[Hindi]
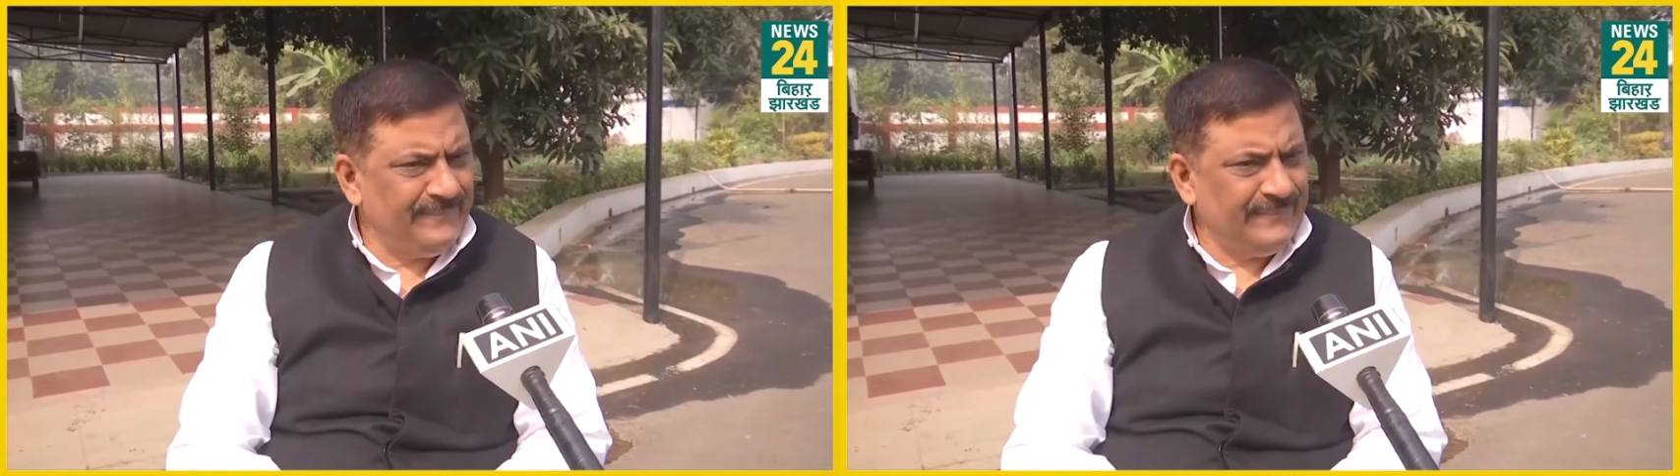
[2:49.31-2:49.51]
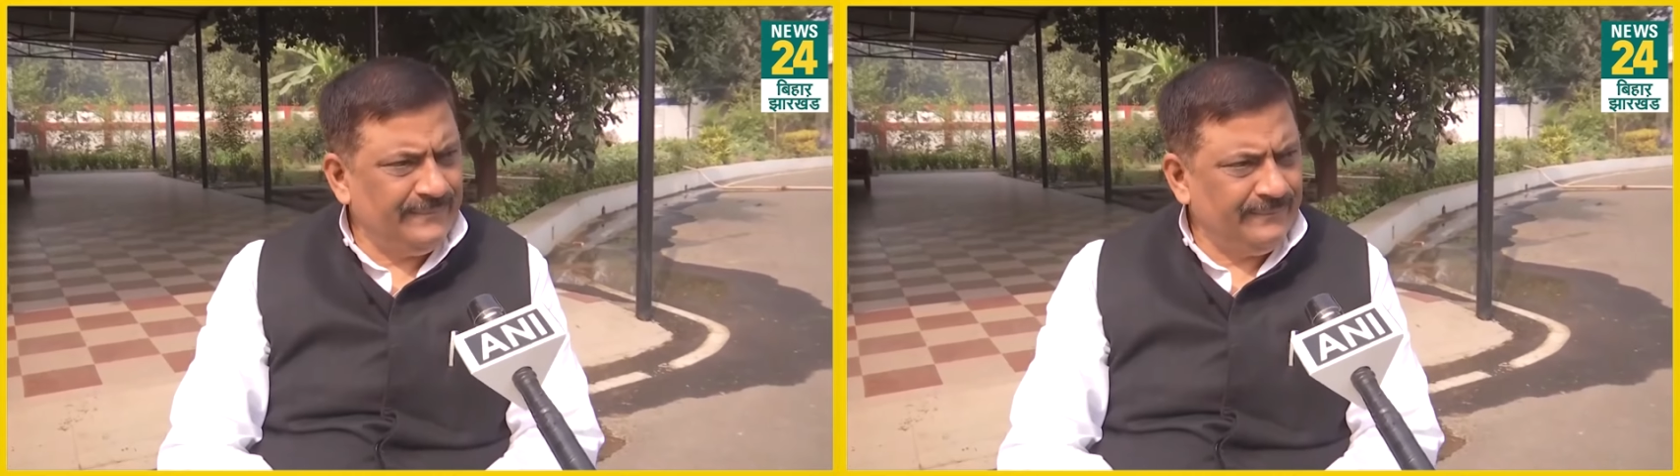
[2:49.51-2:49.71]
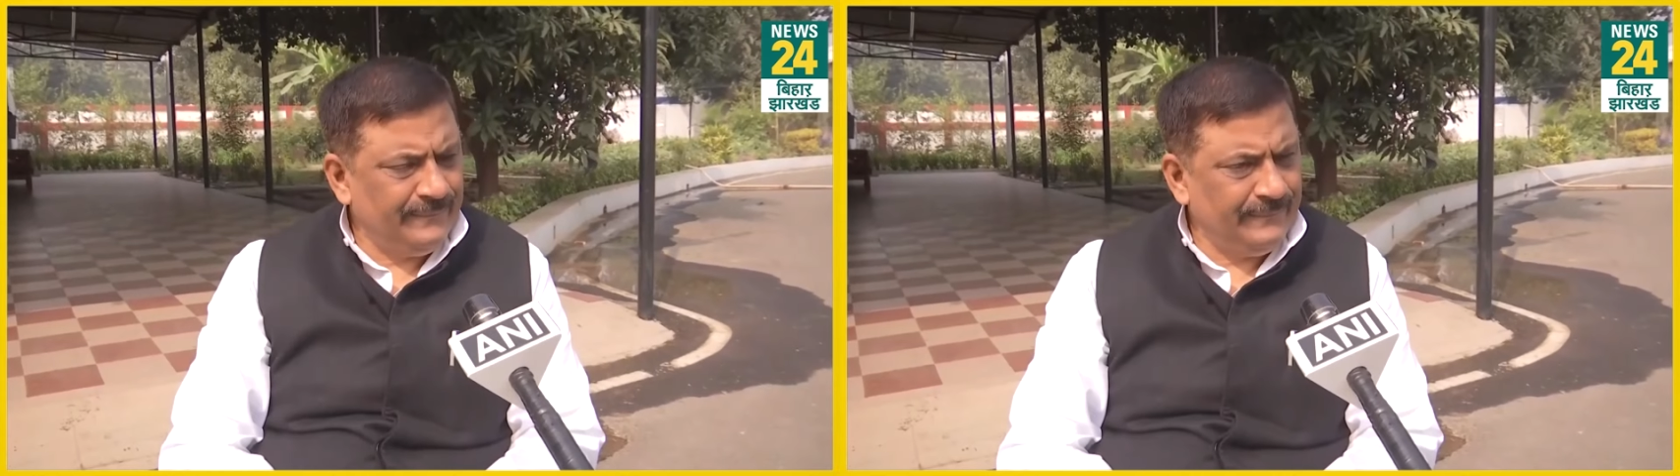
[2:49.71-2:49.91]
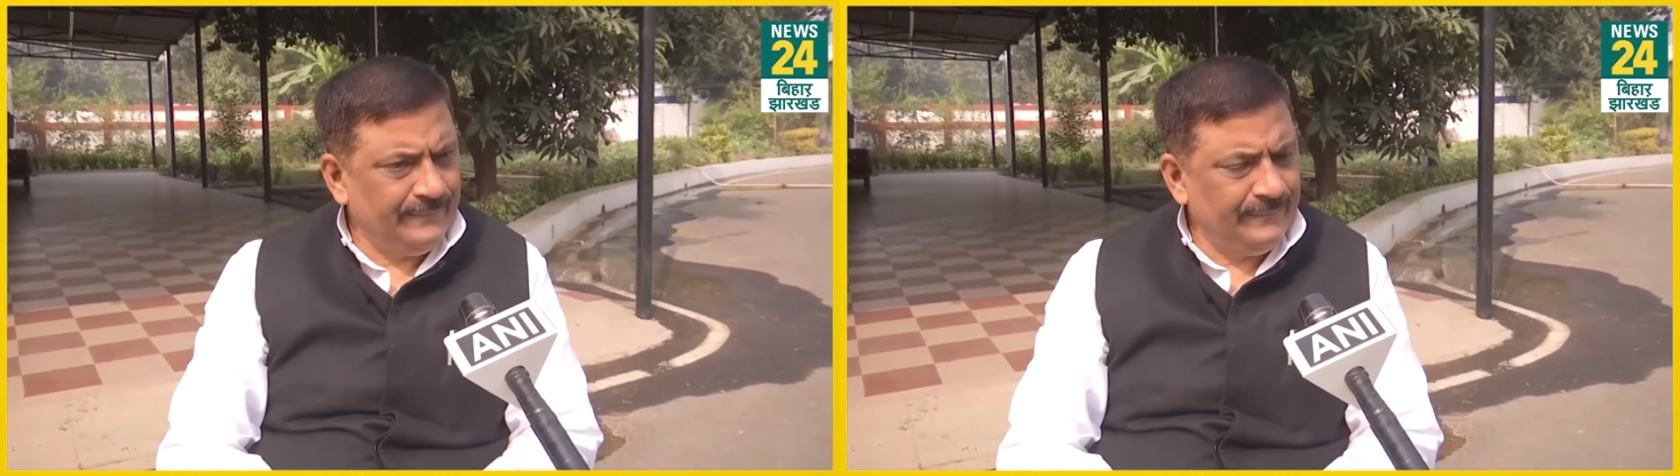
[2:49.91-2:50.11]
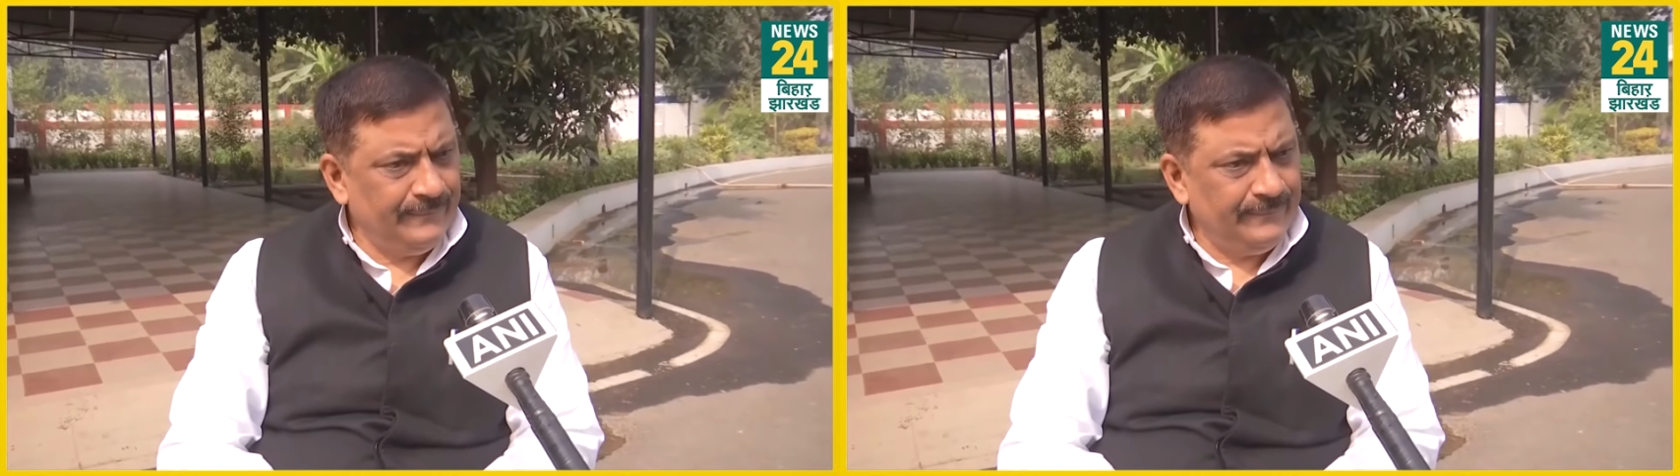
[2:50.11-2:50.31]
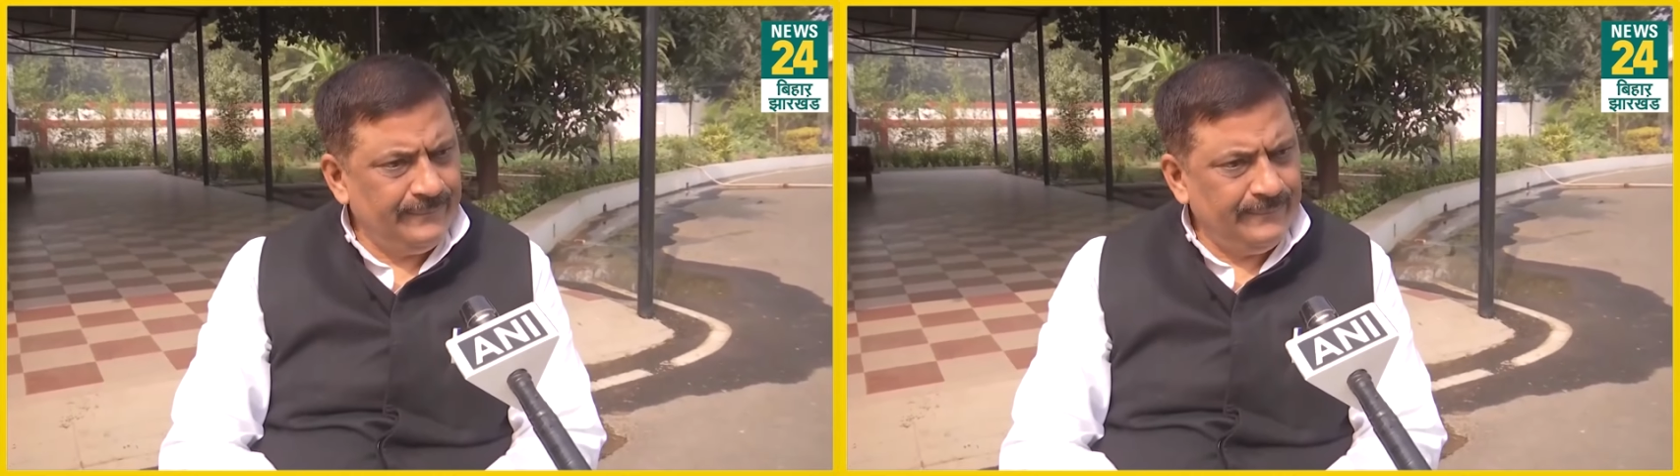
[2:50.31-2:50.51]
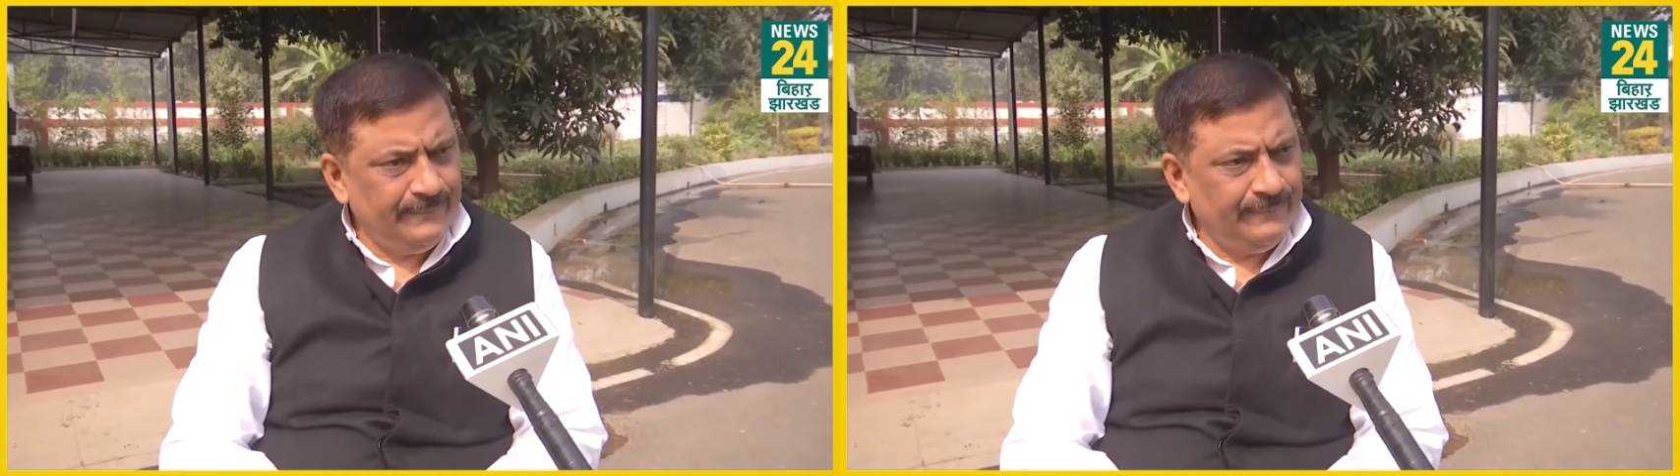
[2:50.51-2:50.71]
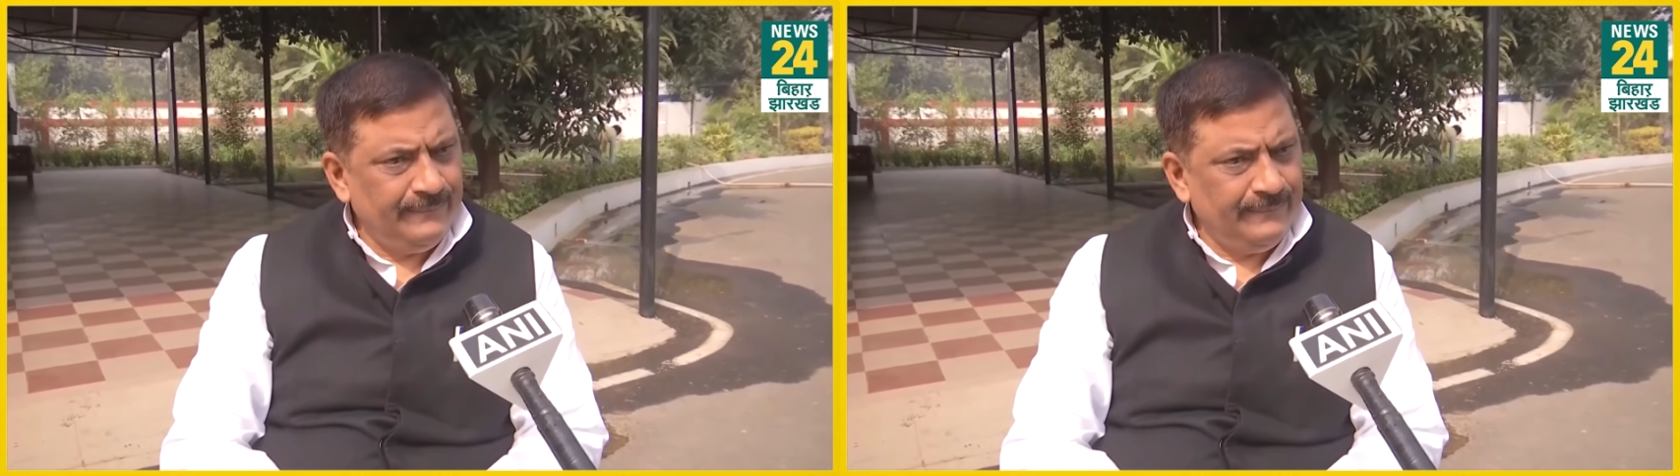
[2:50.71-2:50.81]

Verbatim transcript: कहते हैं कि जो सरकार